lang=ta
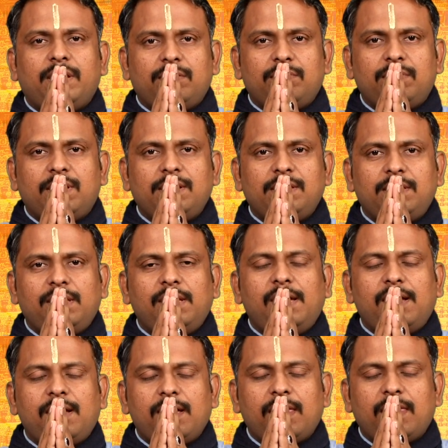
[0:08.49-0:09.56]
குணாநிதியே
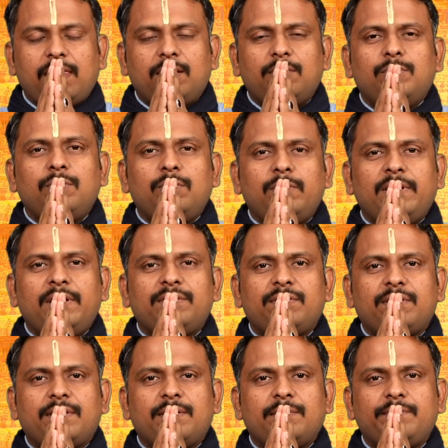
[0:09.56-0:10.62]
குருவே
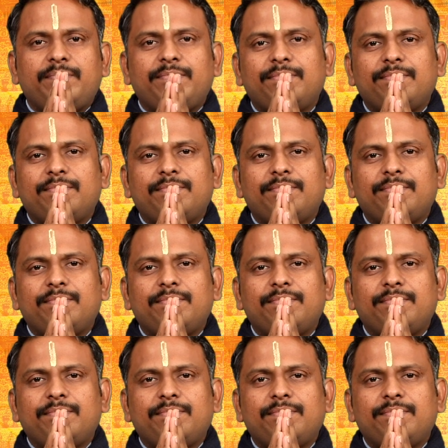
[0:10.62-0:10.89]
சரணம்